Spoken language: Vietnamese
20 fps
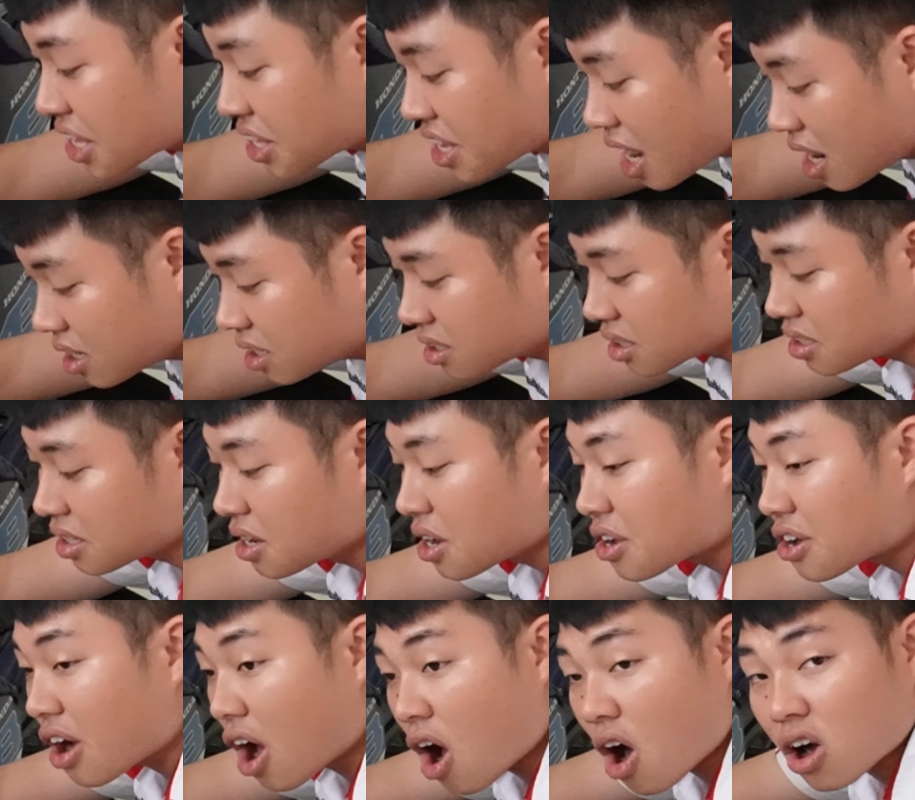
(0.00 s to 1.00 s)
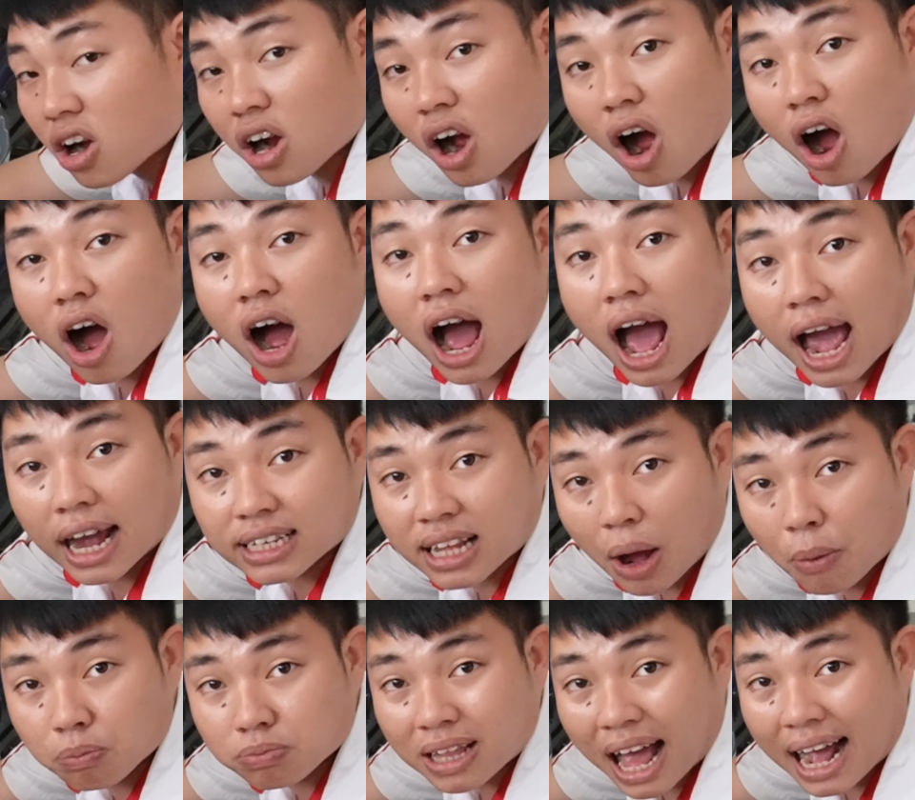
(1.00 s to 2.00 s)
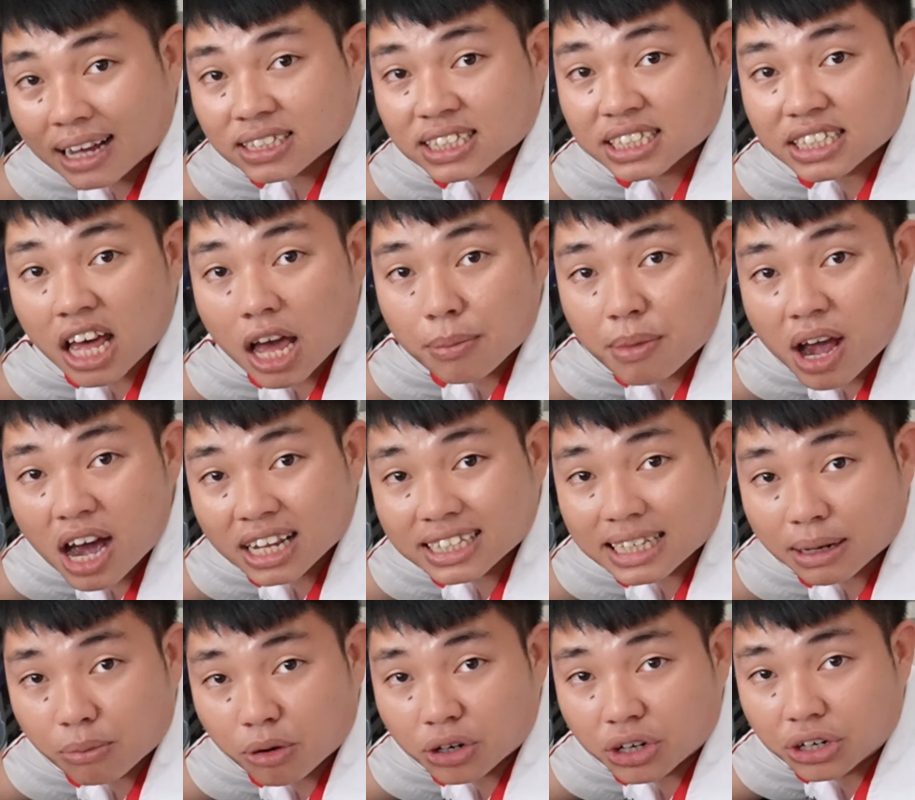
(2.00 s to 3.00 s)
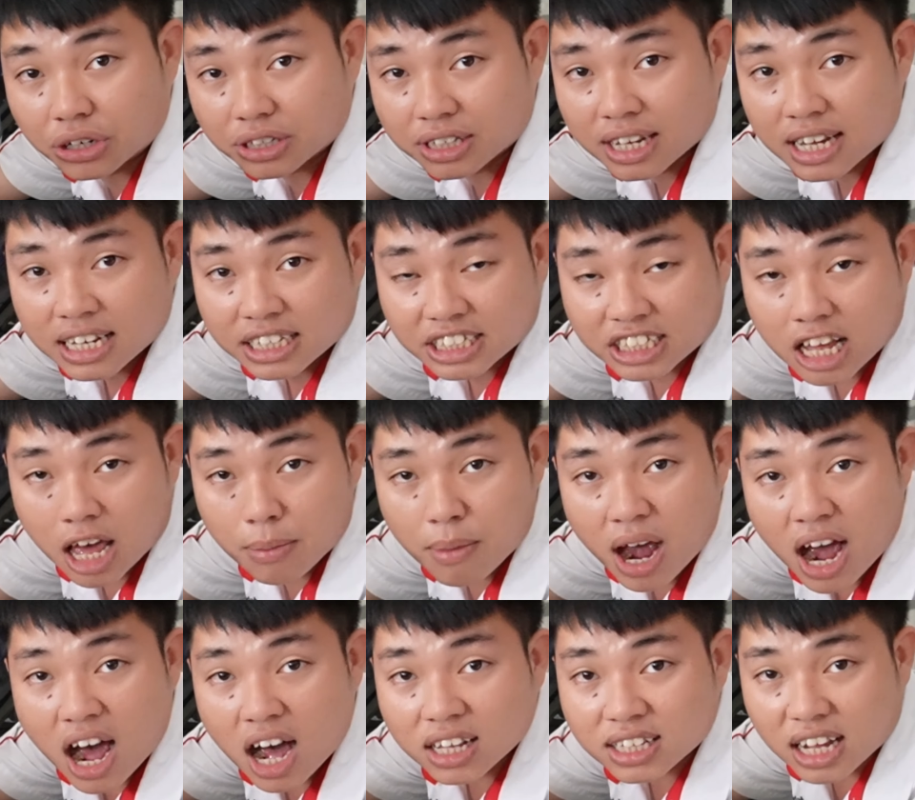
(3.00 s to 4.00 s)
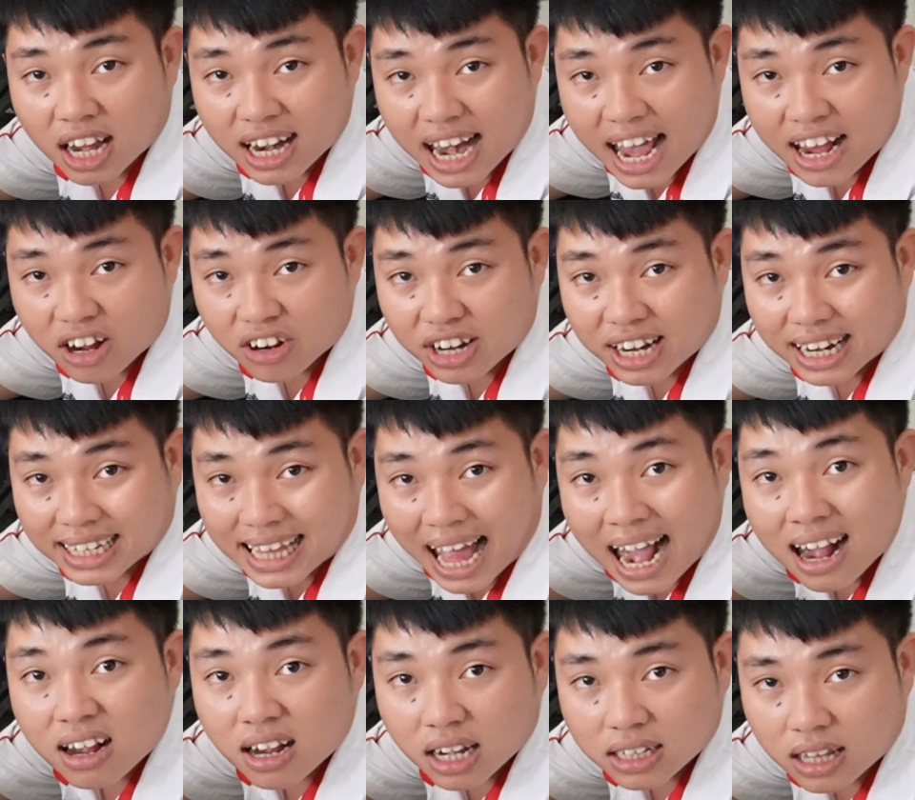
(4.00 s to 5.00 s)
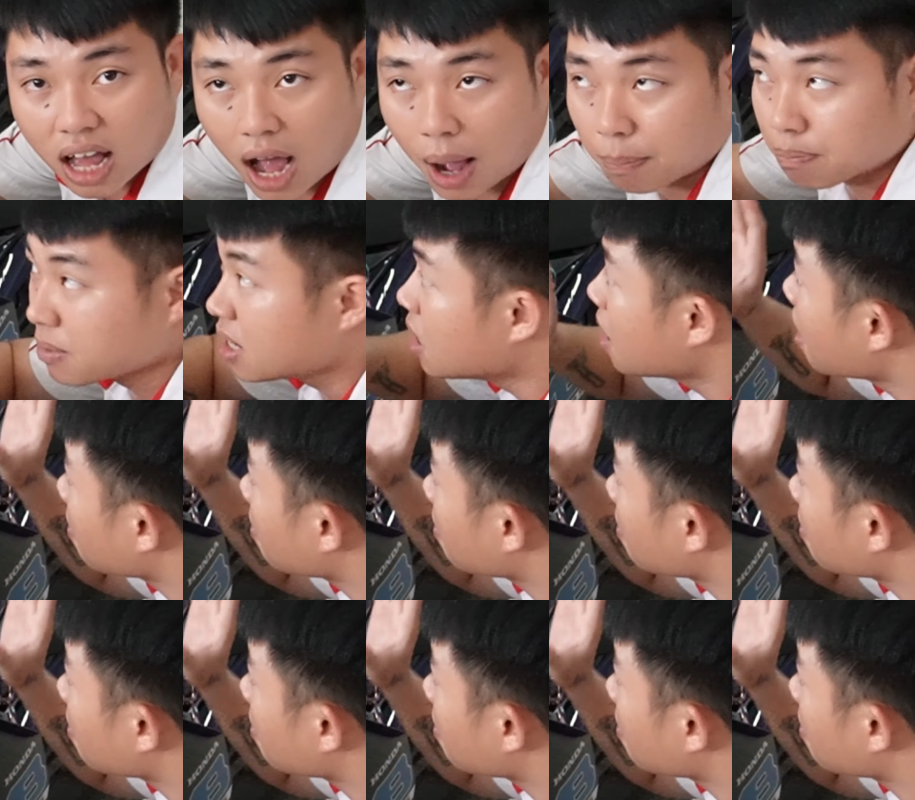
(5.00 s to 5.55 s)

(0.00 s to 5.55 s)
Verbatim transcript: nhưng nó có hệ thống thắng CBS nha mọi người CBS ở đây có nghĩa là thắng kết hợp